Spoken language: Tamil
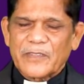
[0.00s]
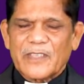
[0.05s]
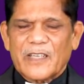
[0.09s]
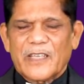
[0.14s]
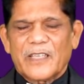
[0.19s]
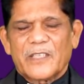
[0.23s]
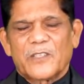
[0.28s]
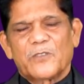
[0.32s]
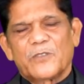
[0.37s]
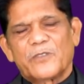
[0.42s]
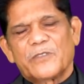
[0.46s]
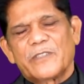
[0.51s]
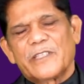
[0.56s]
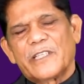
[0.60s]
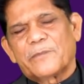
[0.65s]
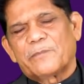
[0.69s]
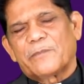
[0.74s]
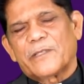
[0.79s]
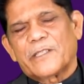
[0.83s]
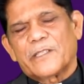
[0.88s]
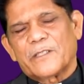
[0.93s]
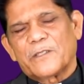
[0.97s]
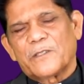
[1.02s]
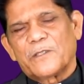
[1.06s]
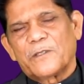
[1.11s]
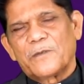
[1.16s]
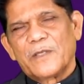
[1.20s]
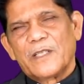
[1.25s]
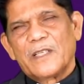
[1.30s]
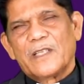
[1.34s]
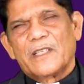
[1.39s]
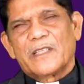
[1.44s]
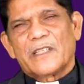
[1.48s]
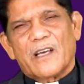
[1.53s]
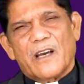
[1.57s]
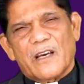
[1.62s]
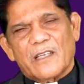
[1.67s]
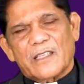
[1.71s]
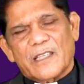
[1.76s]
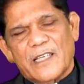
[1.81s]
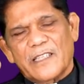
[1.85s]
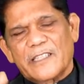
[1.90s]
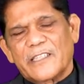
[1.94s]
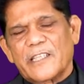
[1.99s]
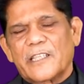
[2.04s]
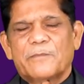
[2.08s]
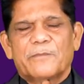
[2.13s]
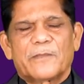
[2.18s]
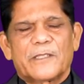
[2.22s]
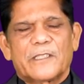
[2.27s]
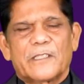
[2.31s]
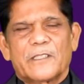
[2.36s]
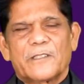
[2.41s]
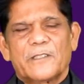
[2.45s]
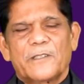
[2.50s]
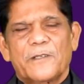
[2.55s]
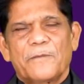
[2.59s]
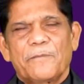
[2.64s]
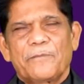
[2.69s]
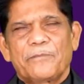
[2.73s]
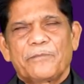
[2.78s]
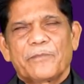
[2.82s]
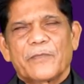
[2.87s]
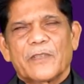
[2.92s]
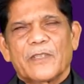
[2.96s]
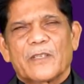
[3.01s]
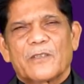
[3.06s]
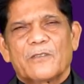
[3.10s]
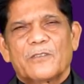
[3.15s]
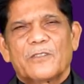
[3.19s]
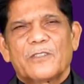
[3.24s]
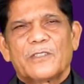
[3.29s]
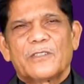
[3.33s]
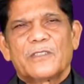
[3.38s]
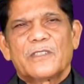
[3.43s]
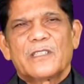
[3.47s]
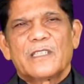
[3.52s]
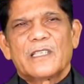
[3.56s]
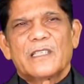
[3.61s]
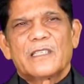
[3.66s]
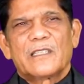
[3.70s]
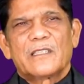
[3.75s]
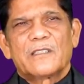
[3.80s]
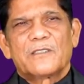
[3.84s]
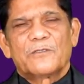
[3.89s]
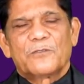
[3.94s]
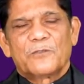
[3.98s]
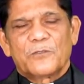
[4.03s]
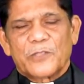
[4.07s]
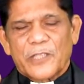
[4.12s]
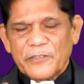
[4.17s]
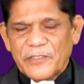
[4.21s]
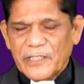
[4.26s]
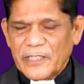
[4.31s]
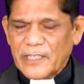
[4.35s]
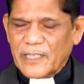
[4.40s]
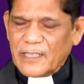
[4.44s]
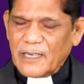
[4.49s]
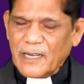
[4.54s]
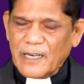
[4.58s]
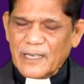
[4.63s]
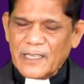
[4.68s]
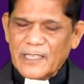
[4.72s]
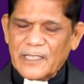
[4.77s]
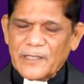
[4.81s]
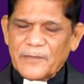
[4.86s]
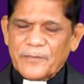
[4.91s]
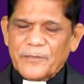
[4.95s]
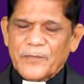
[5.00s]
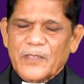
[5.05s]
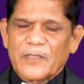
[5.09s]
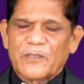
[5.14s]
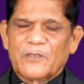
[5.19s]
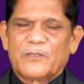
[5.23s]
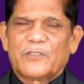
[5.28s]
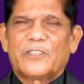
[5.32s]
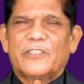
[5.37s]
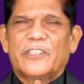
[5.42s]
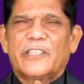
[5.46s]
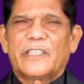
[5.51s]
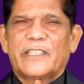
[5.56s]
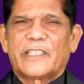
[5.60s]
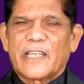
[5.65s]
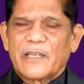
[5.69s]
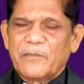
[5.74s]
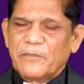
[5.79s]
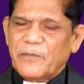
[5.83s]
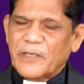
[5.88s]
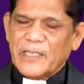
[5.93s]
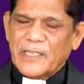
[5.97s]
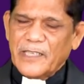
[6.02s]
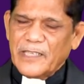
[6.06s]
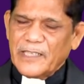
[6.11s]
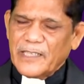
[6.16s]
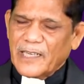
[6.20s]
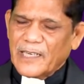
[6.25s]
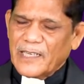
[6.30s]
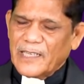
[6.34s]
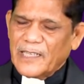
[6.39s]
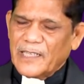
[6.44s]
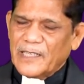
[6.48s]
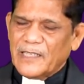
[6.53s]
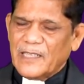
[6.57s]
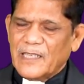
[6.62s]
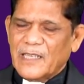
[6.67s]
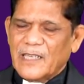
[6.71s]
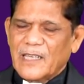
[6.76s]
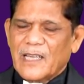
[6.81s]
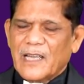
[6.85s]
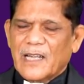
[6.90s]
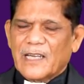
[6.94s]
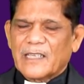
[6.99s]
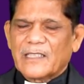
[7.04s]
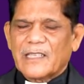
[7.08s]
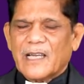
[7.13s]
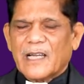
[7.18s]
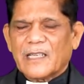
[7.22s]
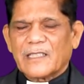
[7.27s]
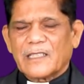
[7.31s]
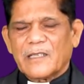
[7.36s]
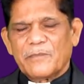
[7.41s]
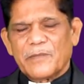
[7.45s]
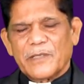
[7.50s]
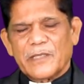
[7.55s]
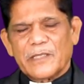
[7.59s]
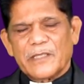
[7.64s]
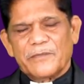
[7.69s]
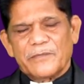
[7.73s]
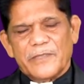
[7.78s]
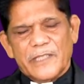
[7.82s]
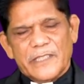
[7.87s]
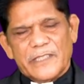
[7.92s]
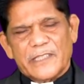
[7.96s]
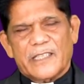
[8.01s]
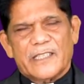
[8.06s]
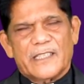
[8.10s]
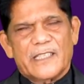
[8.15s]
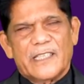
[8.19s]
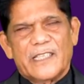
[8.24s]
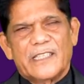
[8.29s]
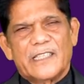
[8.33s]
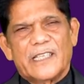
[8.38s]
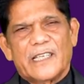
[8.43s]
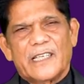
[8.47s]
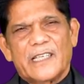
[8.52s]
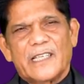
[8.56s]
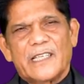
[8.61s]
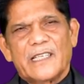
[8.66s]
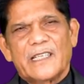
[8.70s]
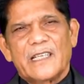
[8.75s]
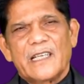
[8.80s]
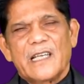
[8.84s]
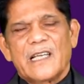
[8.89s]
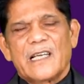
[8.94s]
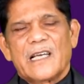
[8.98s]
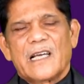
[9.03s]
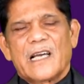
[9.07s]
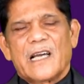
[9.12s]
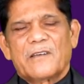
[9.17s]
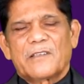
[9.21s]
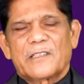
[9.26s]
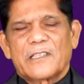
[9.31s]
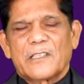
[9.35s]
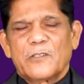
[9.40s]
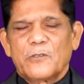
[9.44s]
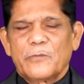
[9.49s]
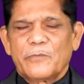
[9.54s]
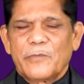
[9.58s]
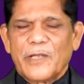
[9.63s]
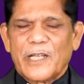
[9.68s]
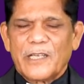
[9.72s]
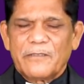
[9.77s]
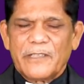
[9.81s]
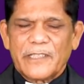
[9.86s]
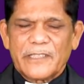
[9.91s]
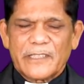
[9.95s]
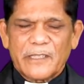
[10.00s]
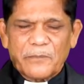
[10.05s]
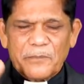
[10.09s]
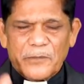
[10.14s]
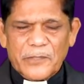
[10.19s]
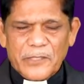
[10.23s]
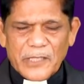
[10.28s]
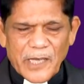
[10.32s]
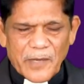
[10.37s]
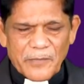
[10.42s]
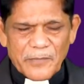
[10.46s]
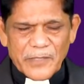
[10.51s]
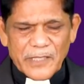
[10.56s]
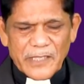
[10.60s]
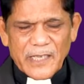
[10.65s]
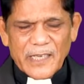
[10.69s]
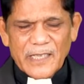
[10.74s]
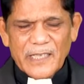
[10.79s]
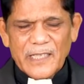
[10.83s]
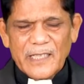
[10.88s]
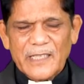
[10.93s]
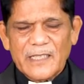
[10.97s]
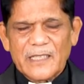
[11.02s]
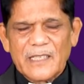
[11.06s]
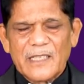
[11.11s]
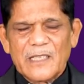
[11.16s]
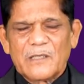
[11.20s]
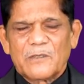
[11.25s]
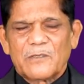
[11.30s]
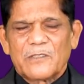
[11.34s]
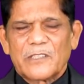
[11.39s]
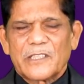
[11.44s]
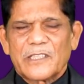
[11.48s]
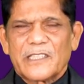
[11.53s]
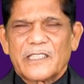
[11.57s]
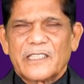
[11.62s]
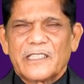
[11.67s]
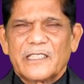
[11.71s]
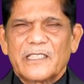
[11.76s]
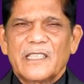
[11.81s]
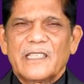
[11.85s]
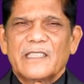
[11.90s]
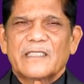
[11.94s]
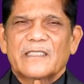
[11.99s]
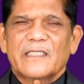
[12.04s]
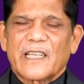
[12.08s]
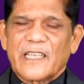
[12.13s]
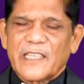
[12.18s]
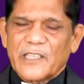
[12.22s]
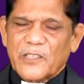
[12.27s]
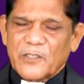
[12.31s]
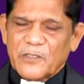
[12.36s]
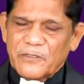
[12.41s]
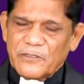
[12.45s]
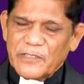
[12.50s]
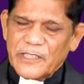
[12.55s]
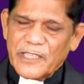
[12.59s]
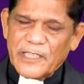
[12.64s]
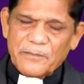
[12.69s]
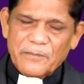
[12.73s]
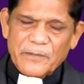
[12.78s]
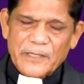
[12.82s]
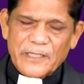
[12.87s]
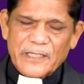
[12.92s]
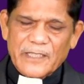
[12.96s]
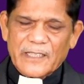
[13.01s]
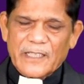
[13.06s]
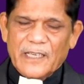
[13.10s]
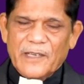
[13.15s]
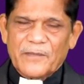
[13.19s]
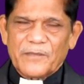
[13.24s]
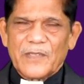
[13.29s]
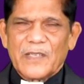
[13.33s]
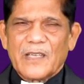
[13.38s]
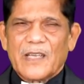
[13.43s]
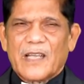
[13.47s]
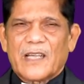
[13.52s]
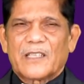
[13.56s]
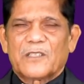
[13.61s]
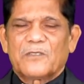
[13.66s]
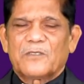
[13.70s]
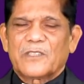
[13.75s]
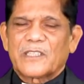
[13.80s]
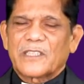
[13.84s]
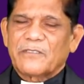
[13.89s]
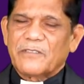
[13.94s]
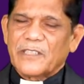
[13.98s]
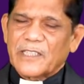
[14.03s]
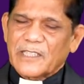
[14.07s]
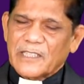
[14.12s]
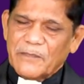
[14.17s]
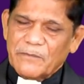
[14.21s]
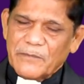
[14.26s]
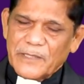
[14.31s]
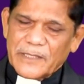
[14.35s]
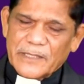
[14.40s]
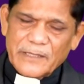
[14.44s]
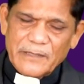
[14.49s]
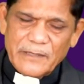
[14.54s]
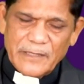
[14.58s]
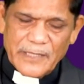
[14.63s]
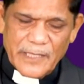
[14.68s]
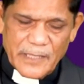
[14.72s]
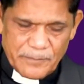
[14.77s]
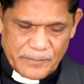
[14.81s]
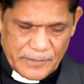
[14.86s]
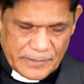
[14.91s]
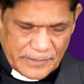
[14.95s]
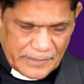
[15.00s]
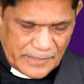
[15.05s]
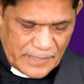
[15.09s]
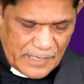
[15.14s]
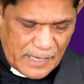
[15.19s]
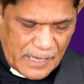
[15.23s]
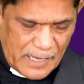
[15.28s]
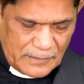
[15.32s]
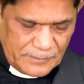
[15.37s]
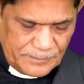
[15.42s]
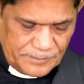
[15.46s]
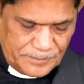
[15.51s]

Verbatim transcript: தலைக்குணிவு ஏற்பட்டதோ யாரால் ஏற்பட்டதோ உன் உறவினராலே உன்னுடைய நண்பர்களினாலே அல்லது அக்கம் பக்கம் வீட்டார்களினாலே அவர்கள் மேல் வைத்த பொறாமையினாலே உனக்கு தலைக்குணிவு ஏற்பட்டதா அல்லது உனக்கு வெர்க்கம் ஏற்பட்டதா